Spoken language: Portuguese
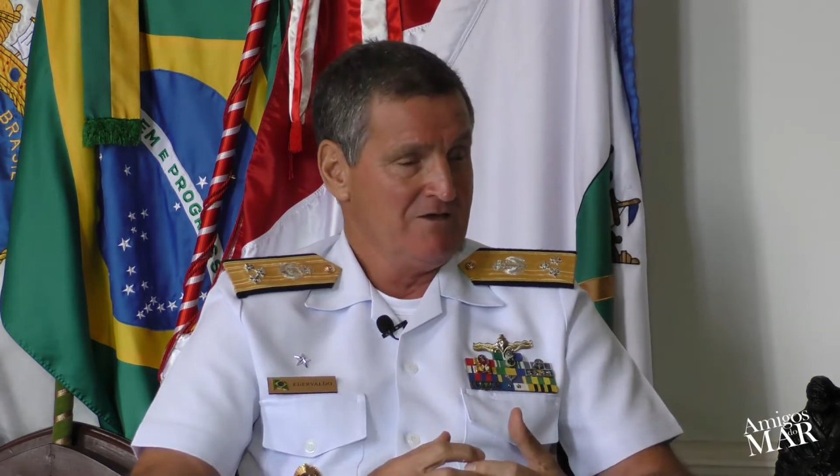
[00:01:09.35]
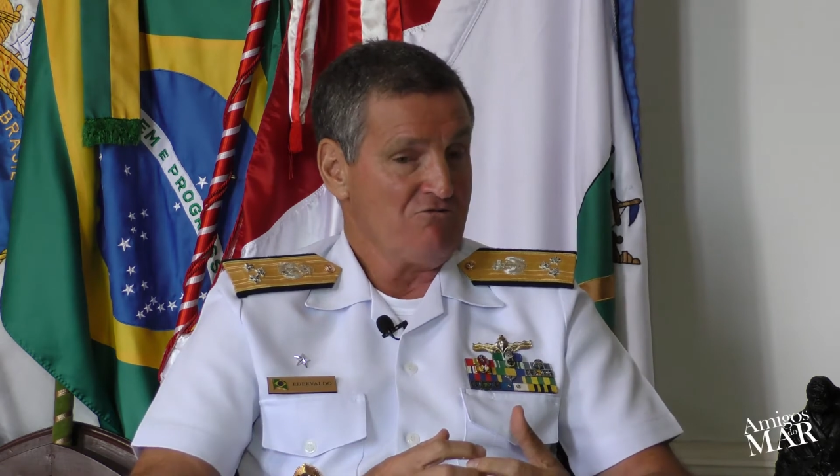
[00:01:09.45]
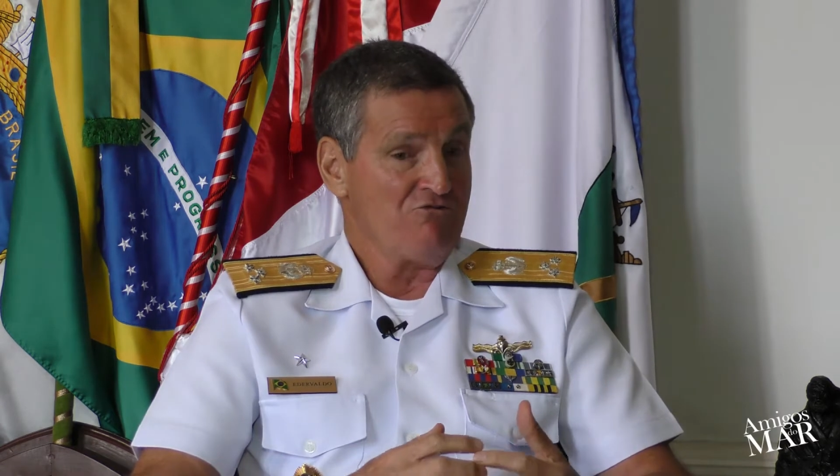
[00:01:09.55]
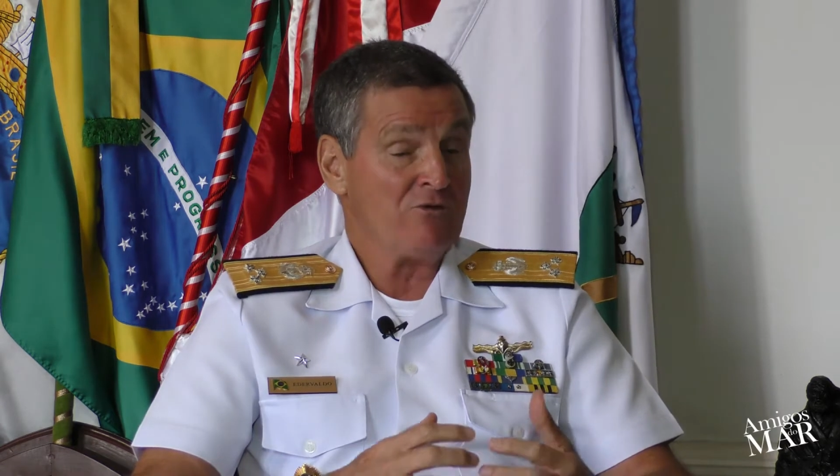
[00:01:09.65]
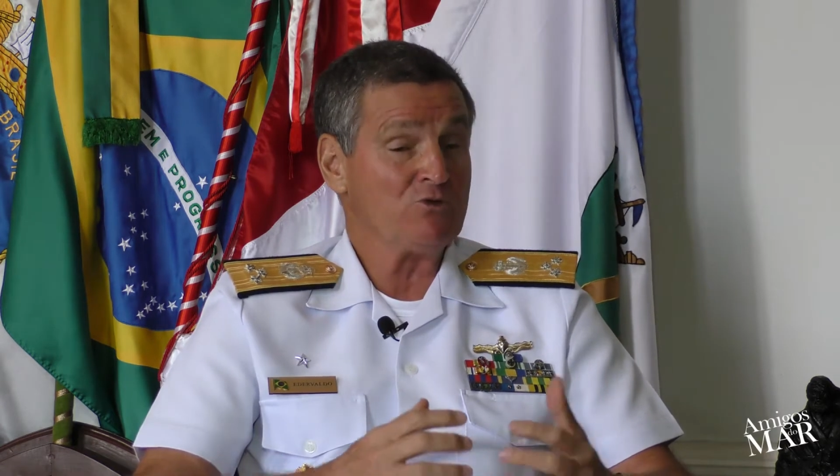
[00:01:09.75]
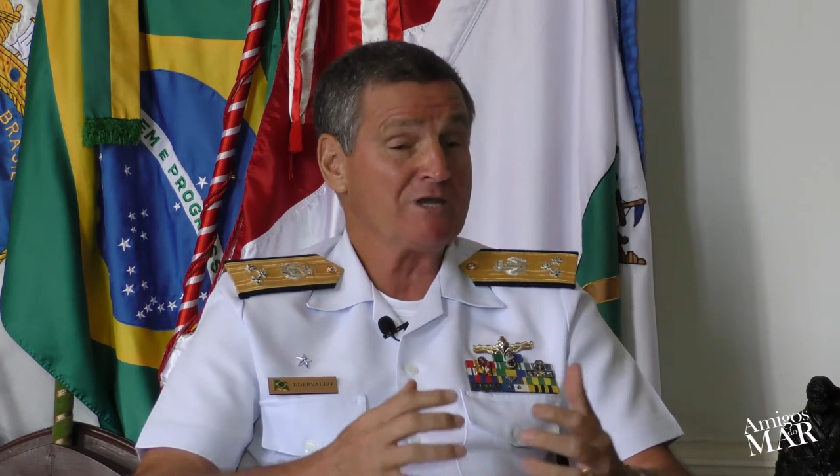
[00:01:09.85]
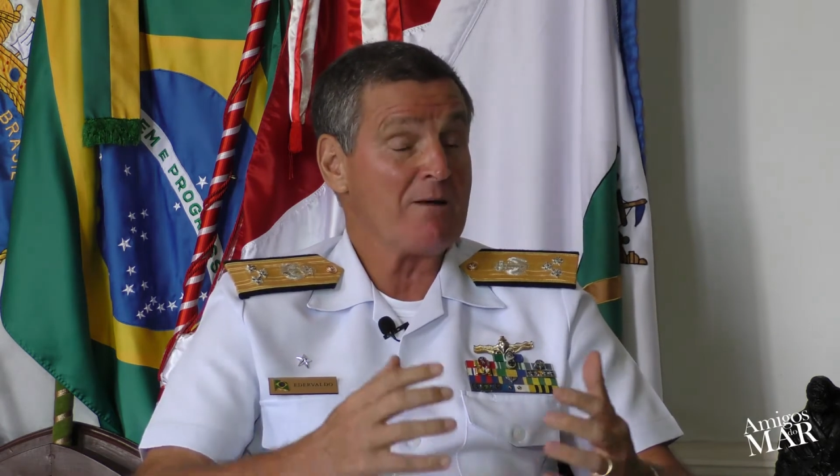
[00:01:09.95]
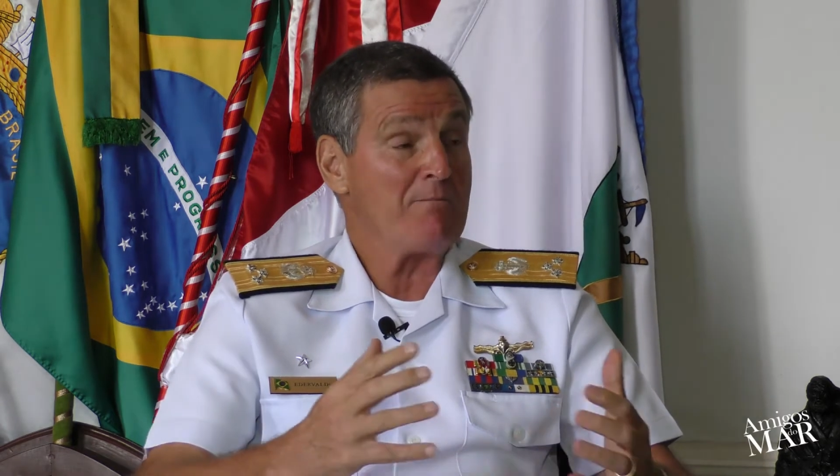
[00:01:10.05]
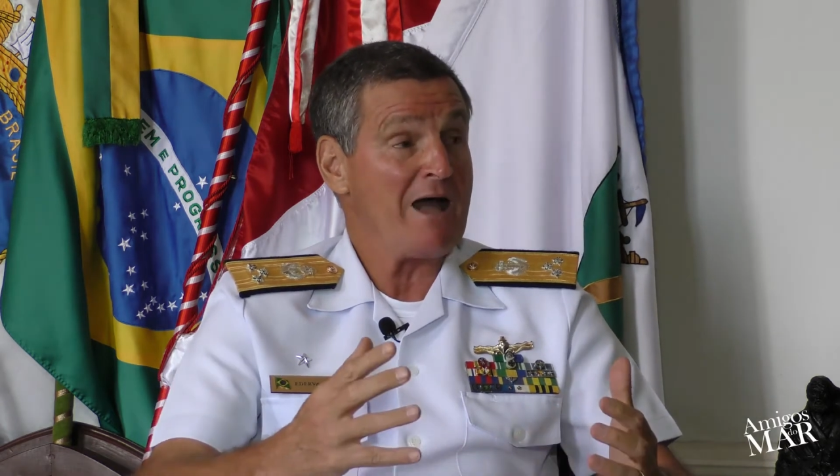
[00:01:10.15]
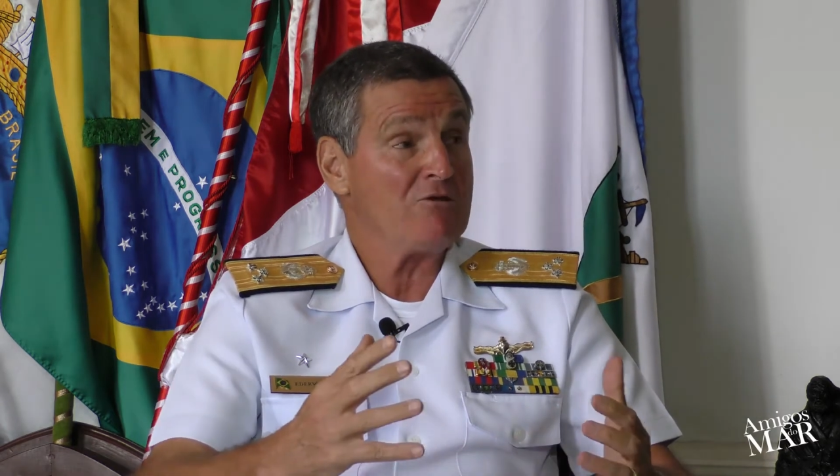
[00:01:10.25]
vendo o
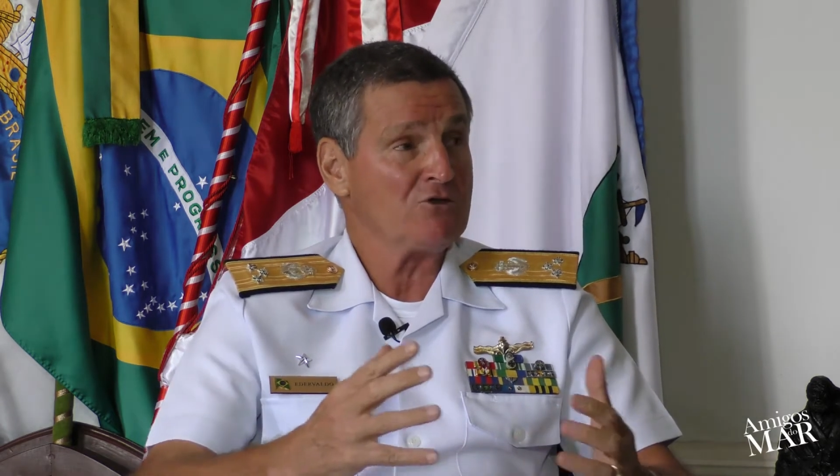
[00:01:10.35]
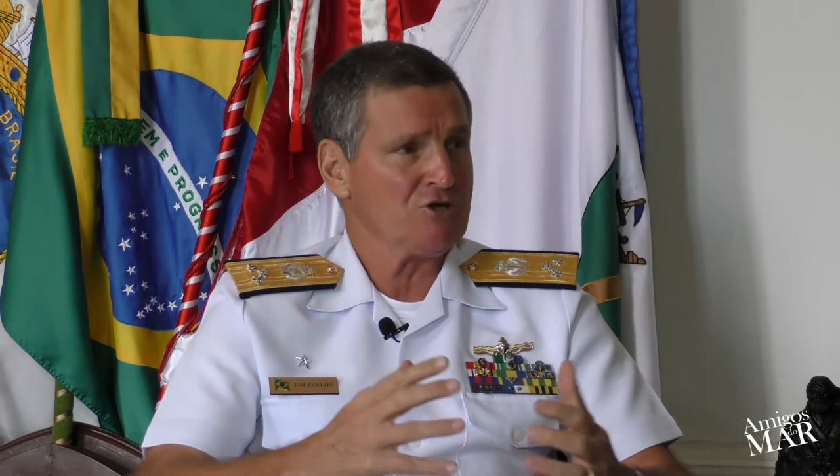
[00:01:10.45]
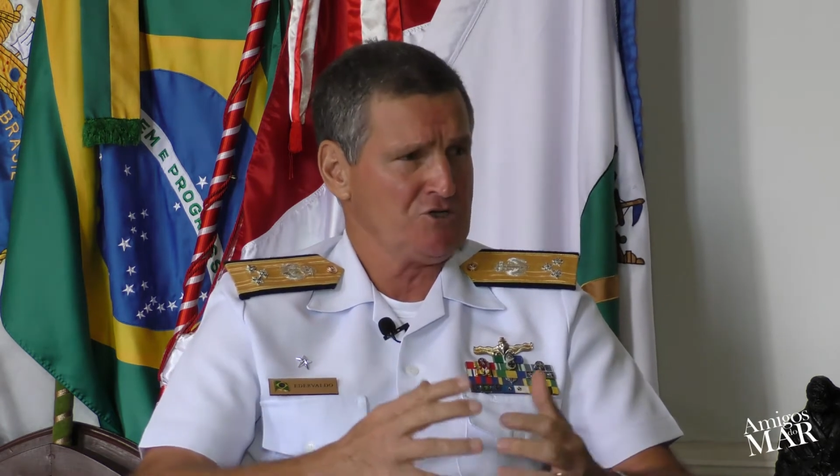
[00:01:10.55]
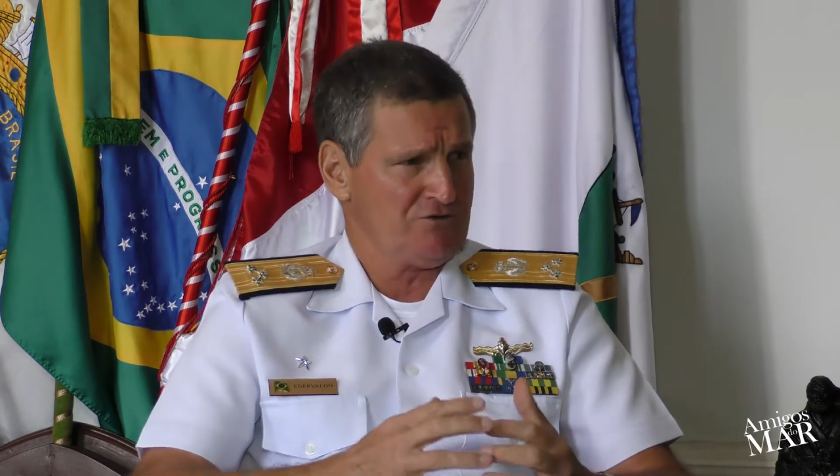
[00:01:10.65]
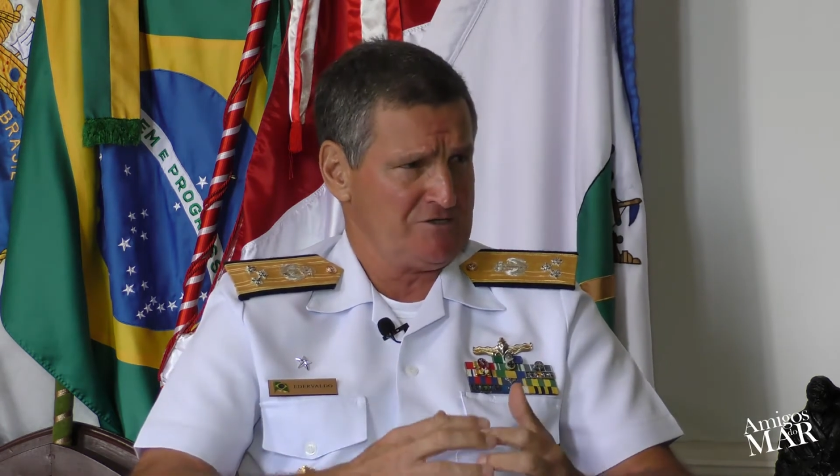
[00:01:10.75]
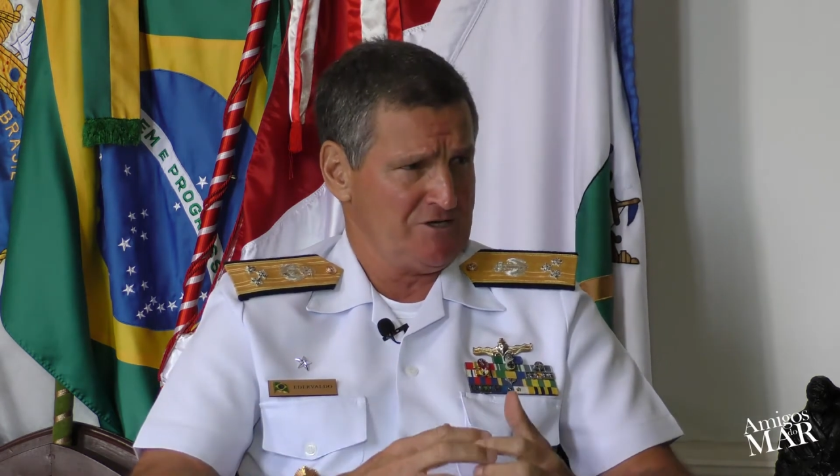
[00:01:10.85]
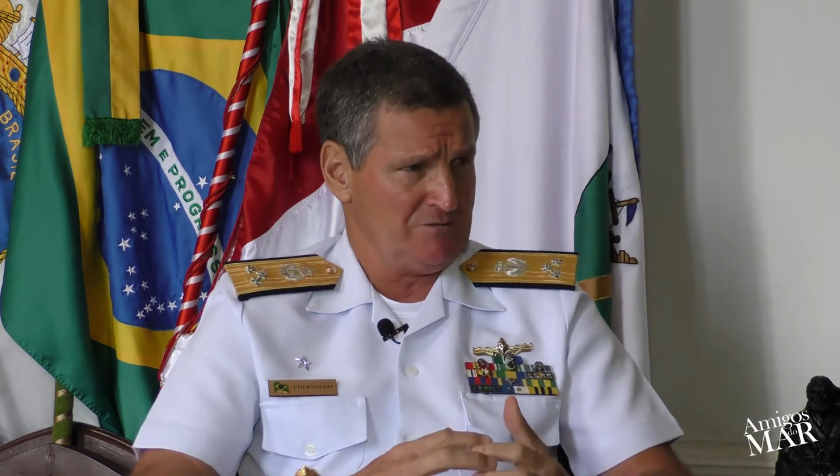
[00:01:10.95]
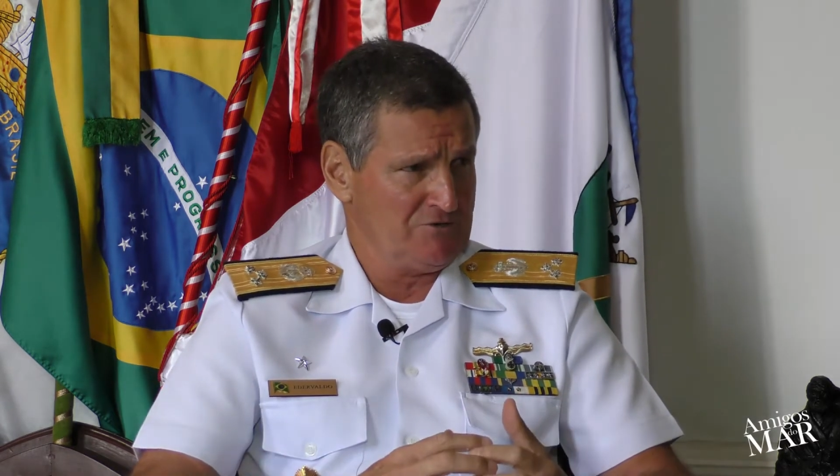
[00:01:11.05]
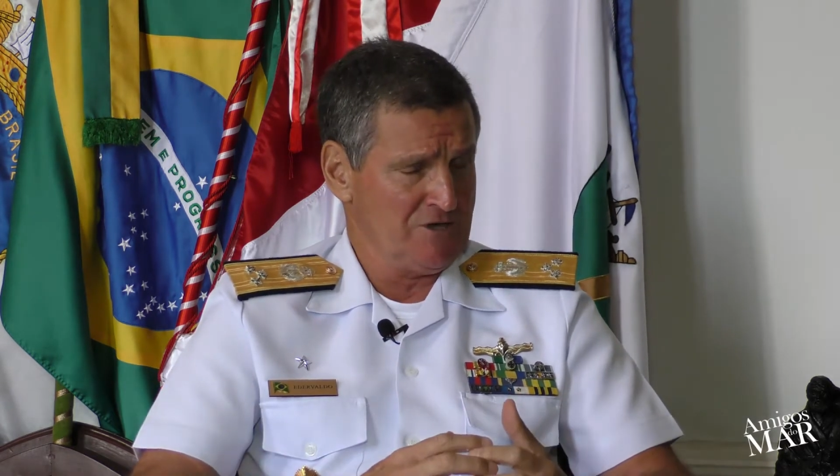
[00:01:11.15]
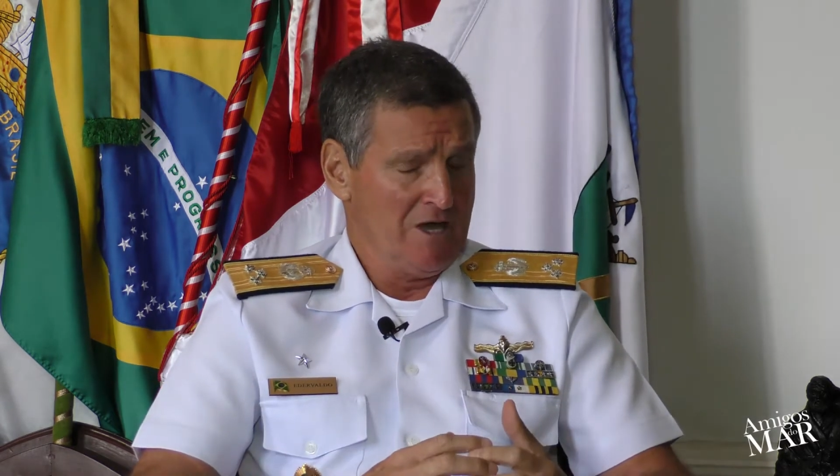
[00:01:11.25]
trabalho que nós
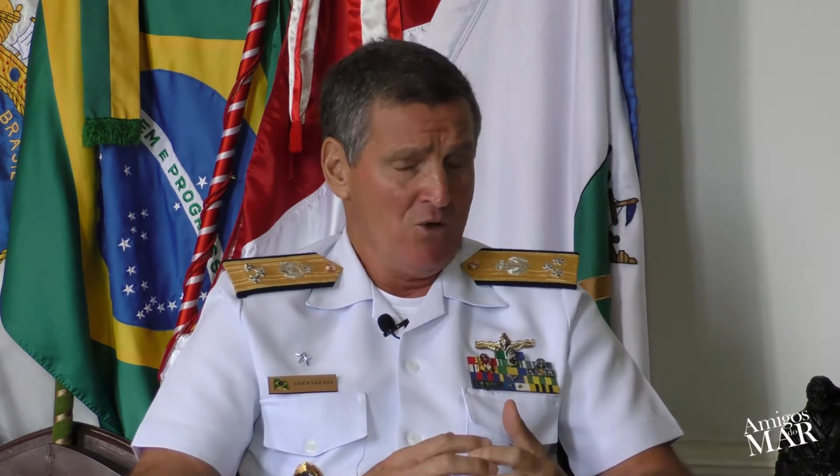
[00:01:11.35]
fazemos.